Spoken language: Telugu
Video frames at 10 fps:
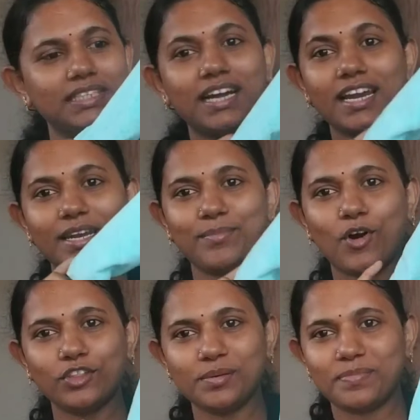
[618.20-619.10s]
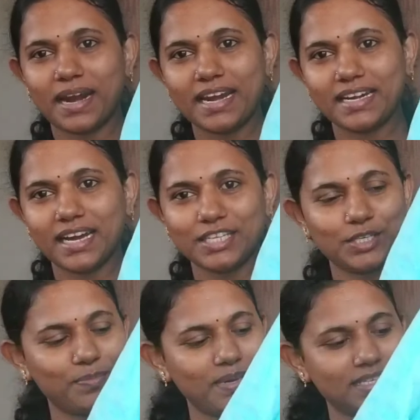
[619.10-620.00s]
కలర్ బాగుంది బ్రైట్గా అని
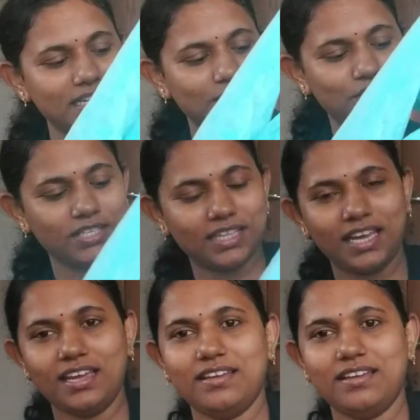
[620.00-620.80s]
చెప్పేసి నచ్చింది